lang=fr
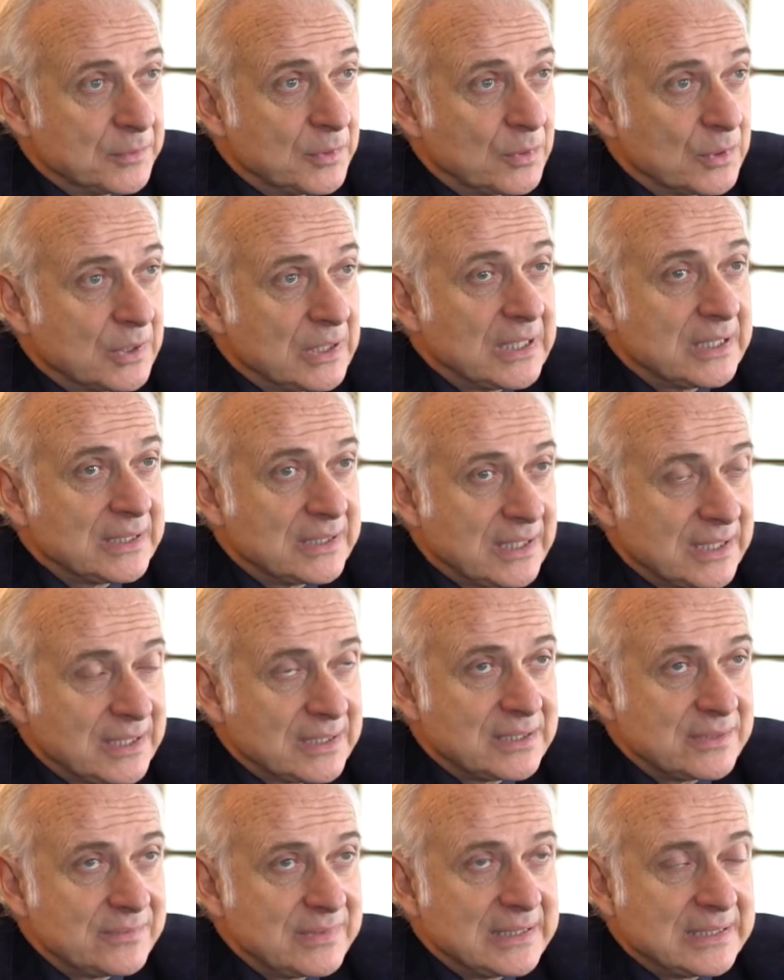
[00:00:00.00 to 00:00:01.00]
Donc
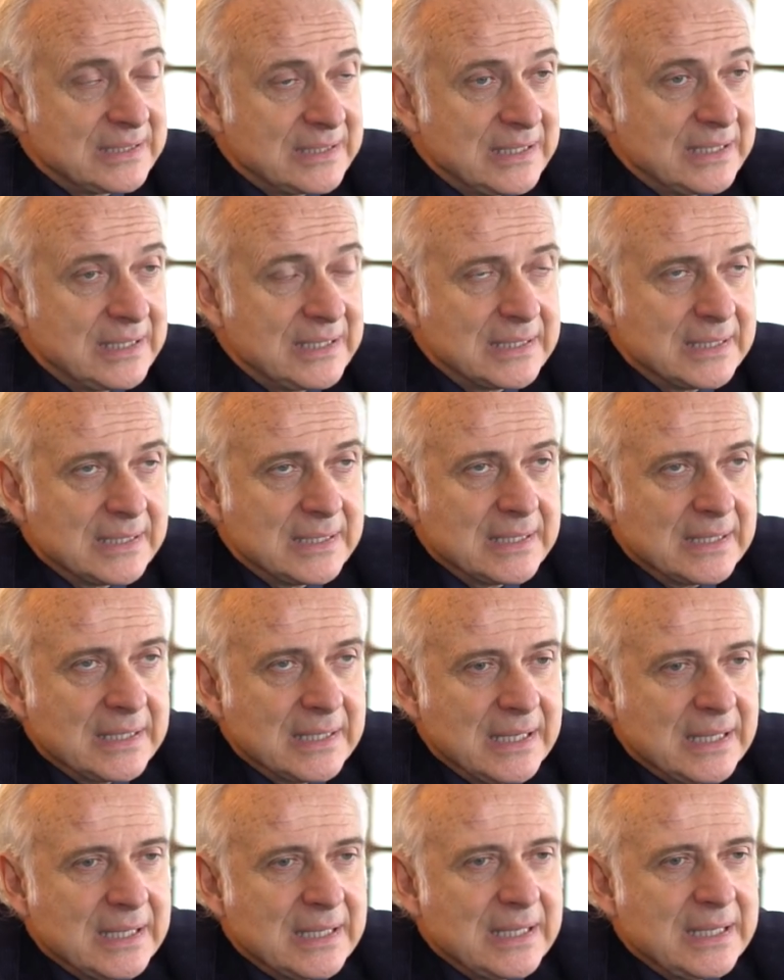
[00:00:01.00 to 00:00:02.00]
l'interactivité
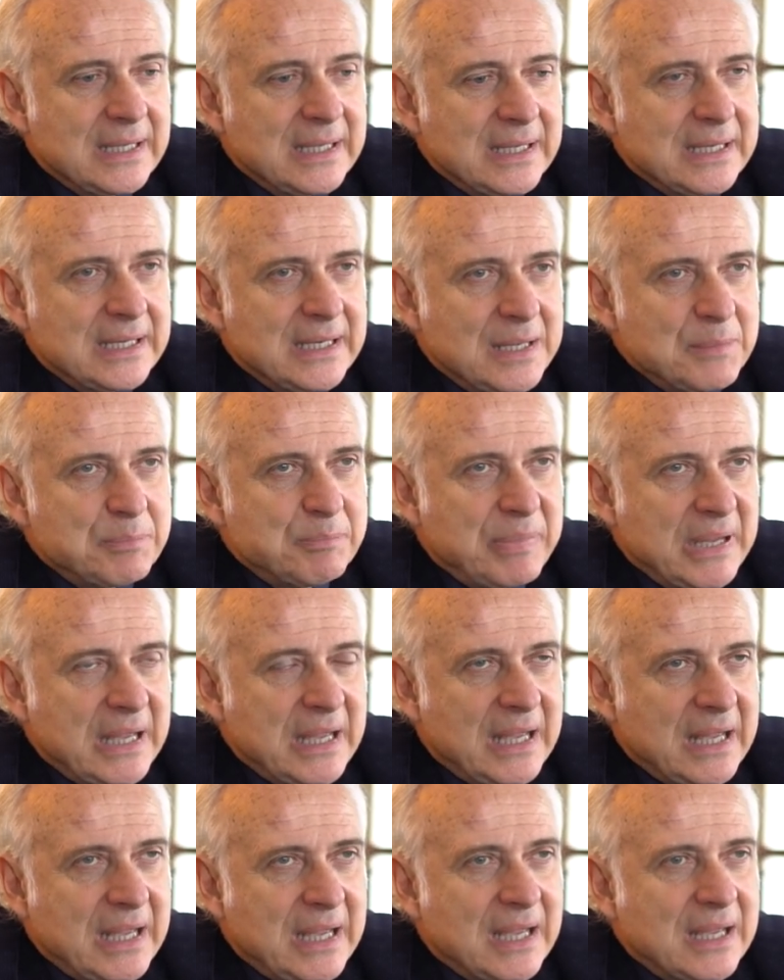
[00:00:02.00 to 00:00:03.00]
euh, n'est
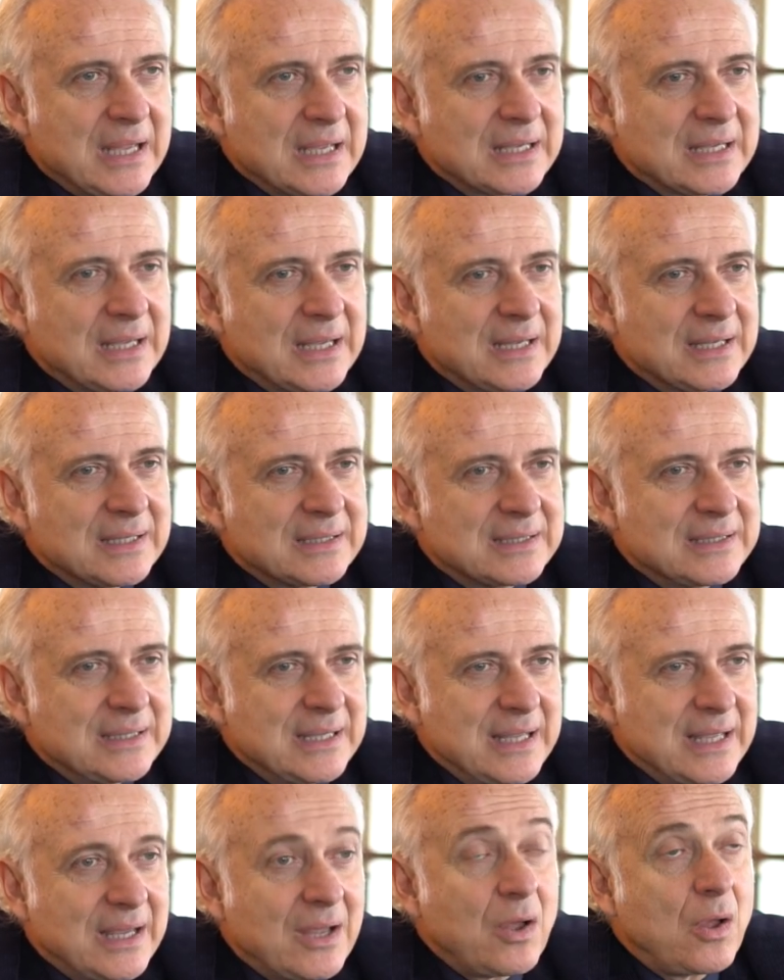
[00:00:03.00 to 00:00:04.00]
pas un
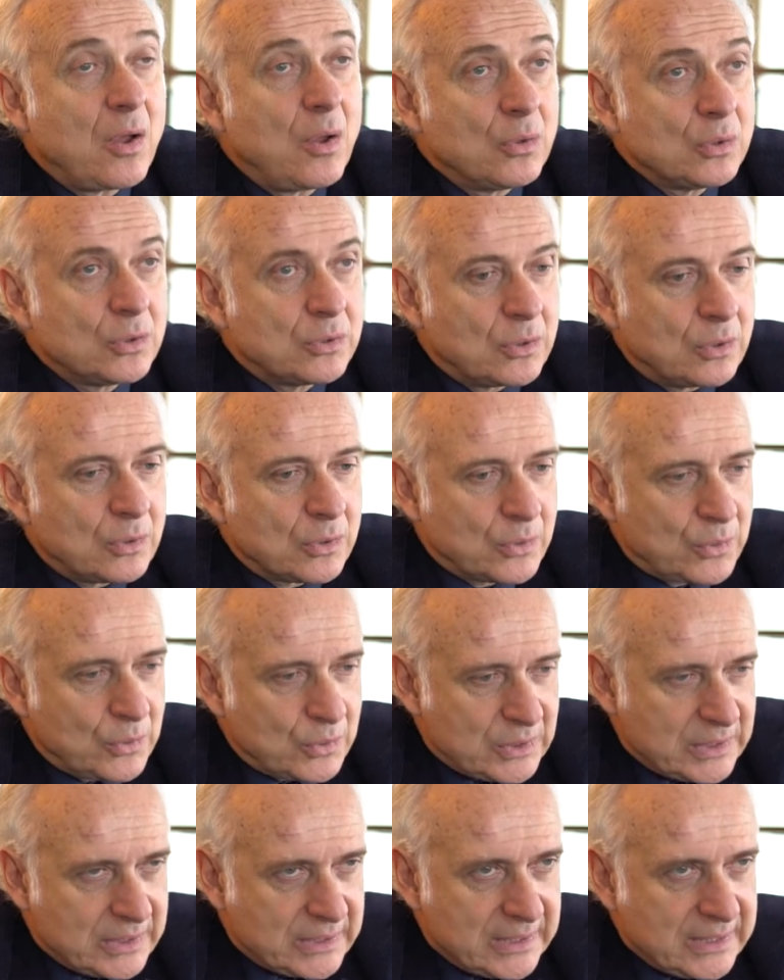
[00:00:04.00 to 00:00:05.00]
caractère en tant
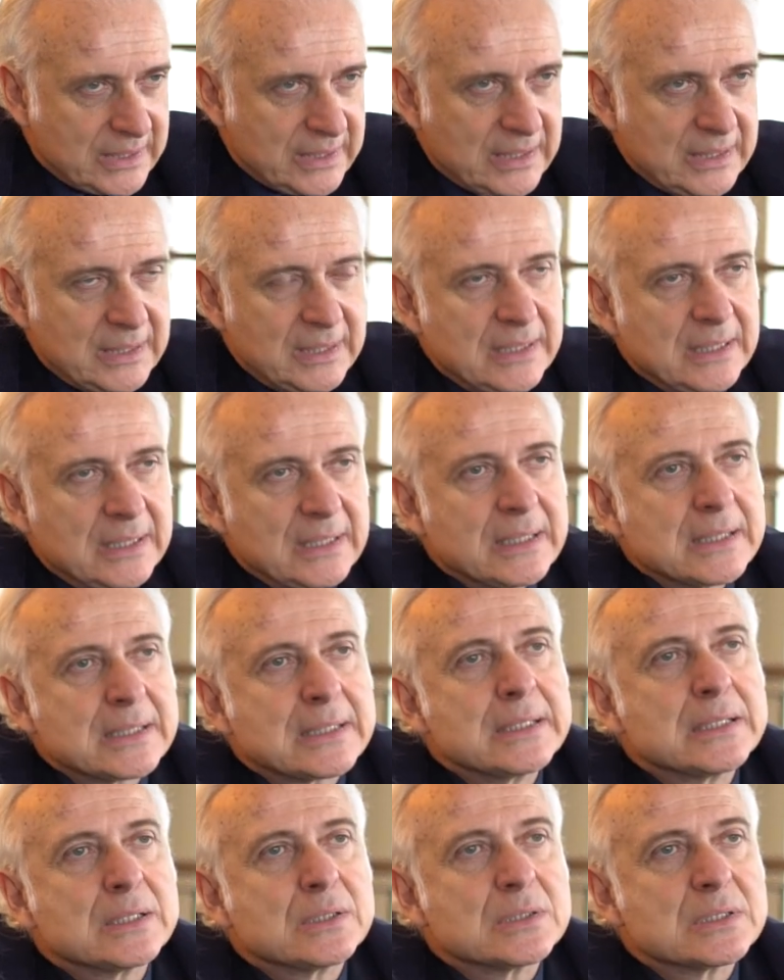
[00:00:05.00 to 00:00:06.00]
que
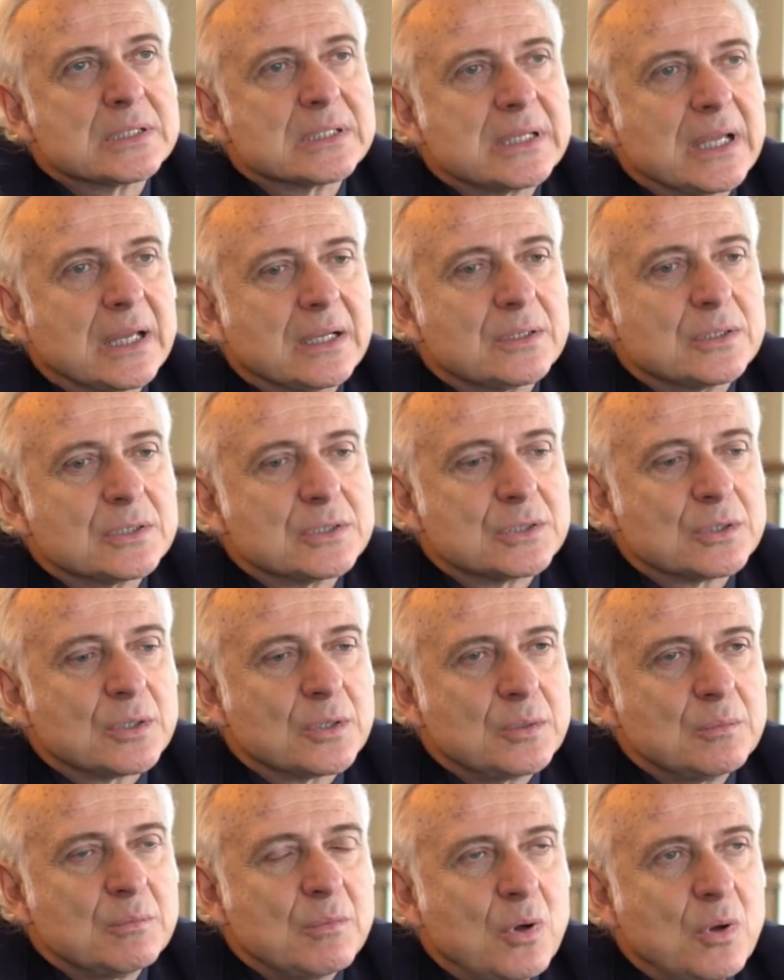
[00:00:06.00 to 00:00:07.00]
tel qui concerne
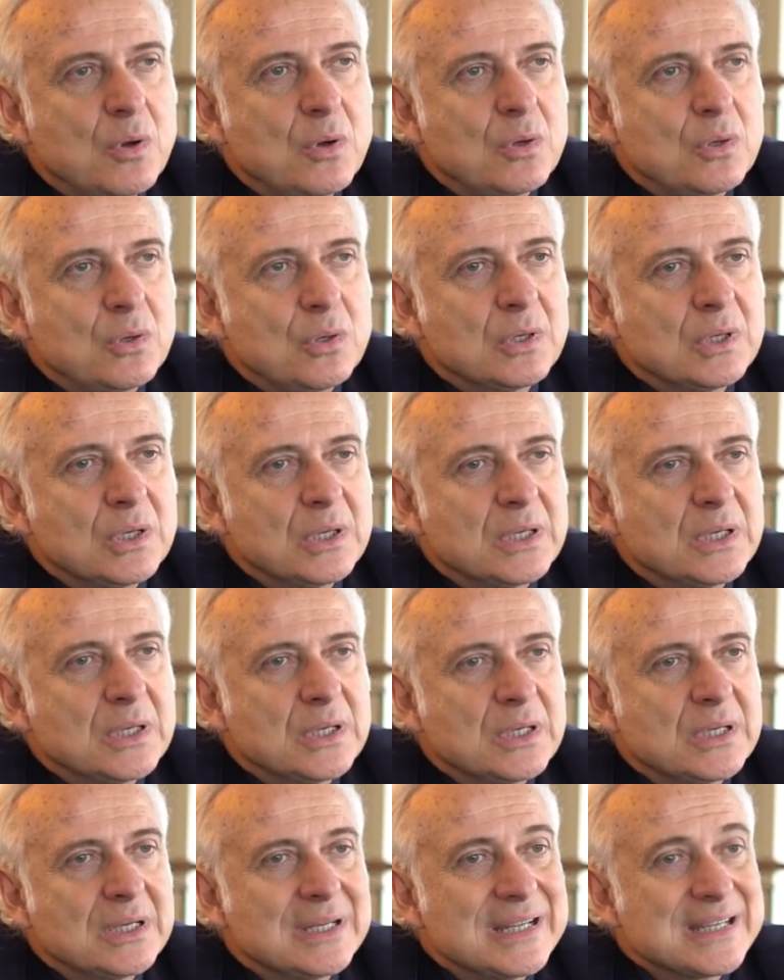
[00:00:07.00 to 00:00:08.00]
seulement
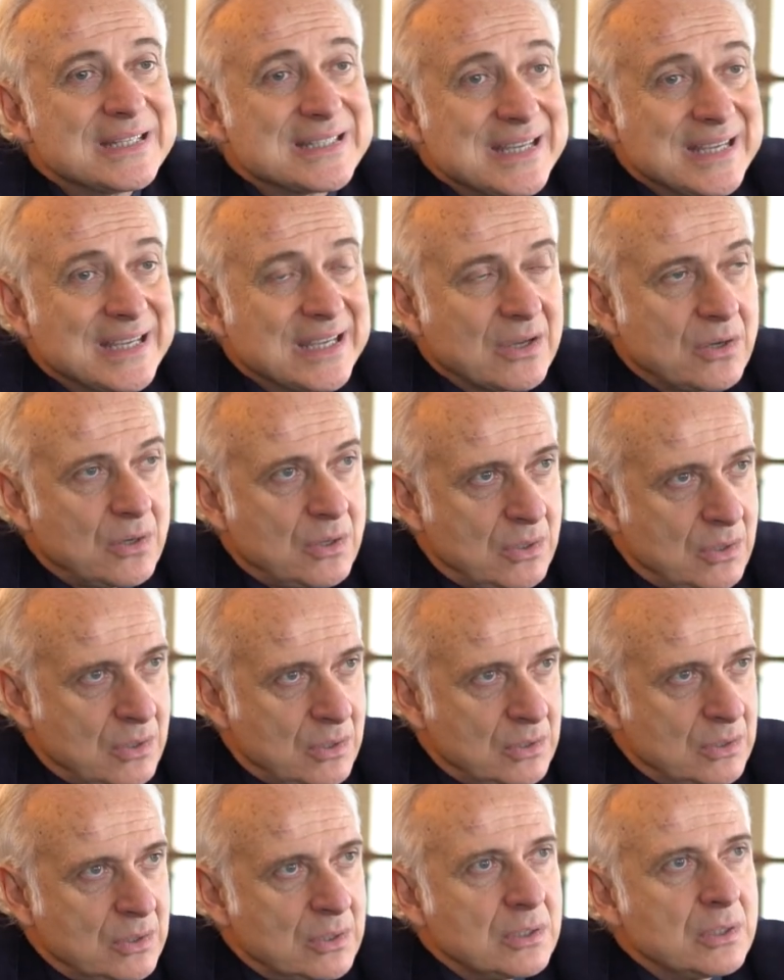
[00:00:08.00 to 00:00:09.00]
les
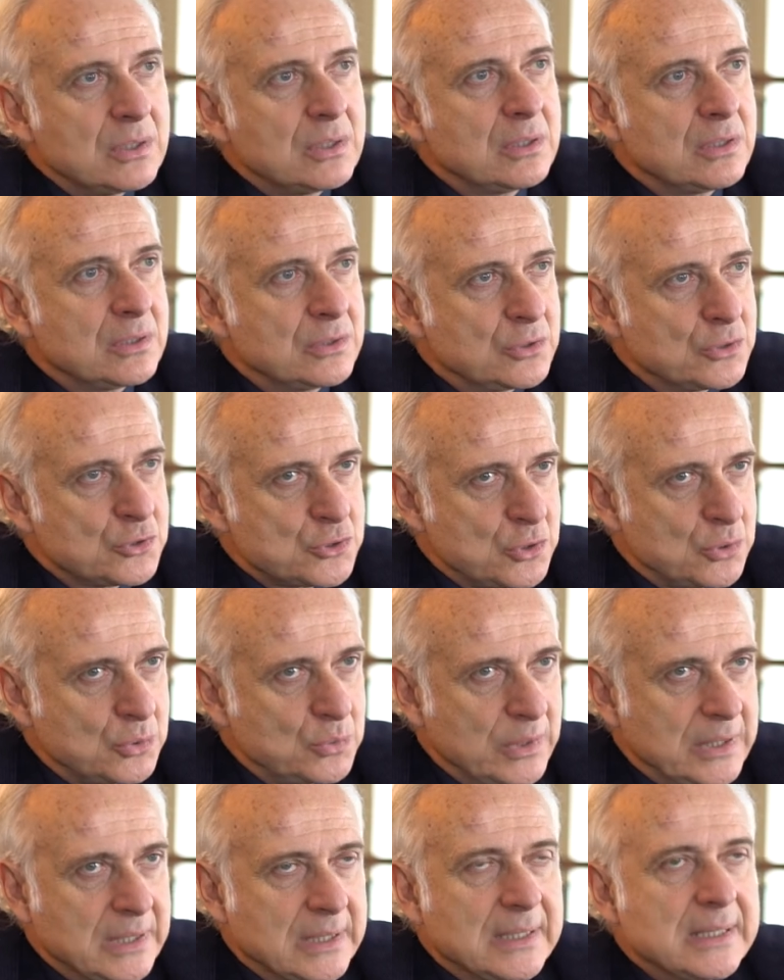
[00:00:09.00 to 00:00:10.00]
écrans
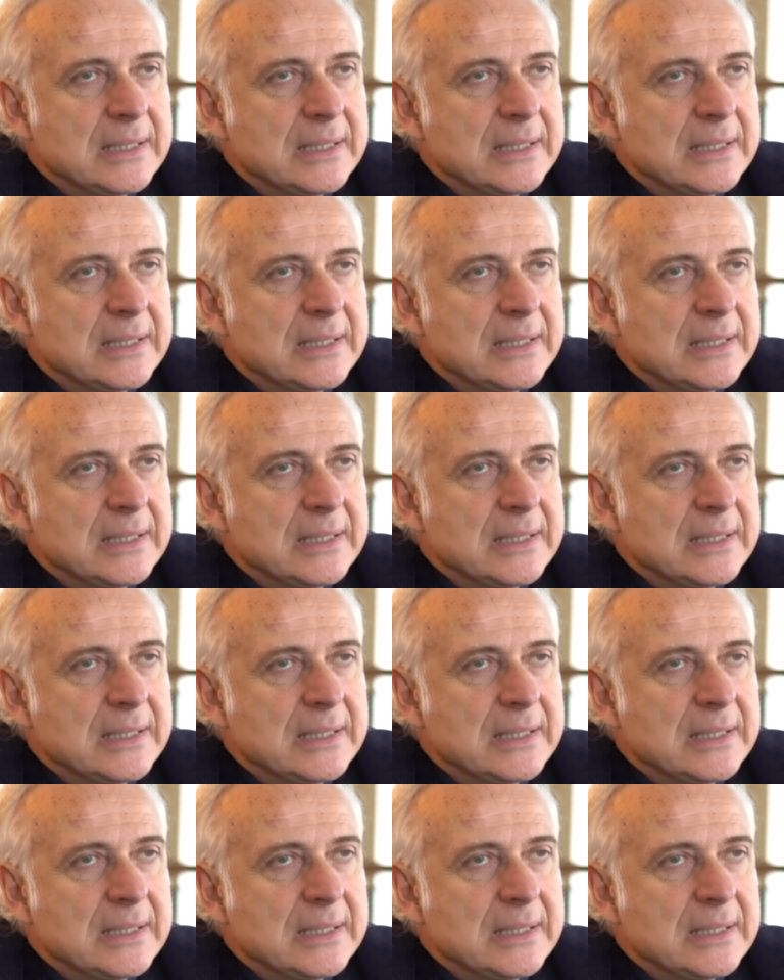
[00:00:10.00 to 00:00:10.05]
d'aujourd'hui.